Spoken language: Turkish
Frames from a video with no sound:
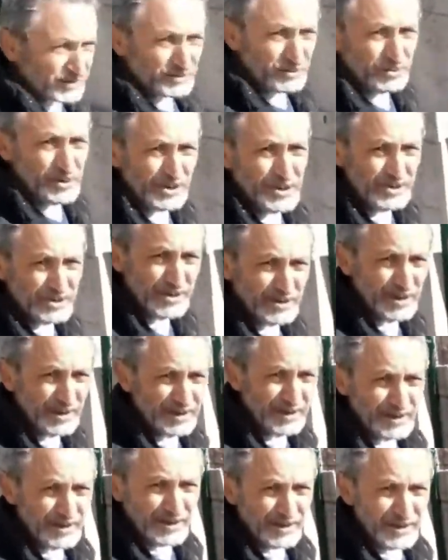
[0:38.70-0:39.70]
güneşli de
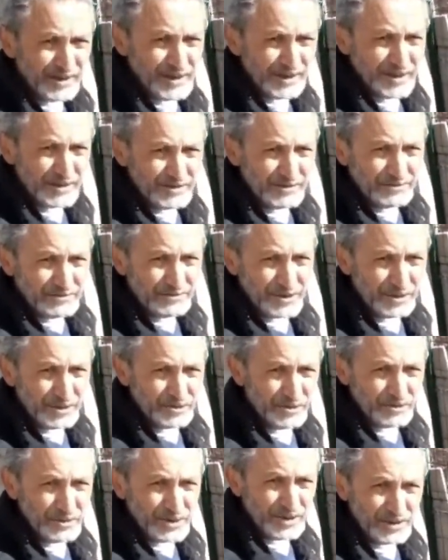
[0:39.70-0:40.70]
bir
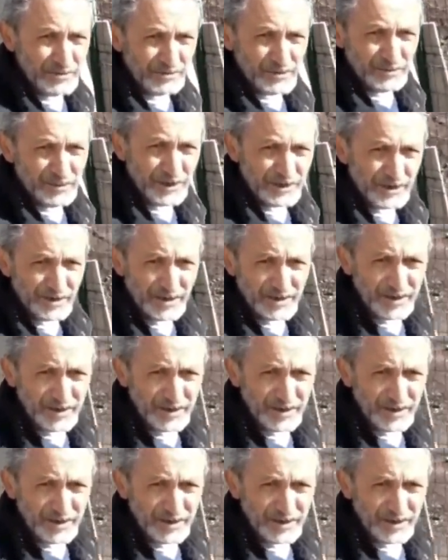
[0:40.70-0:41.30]
gün dediğim gibi. E,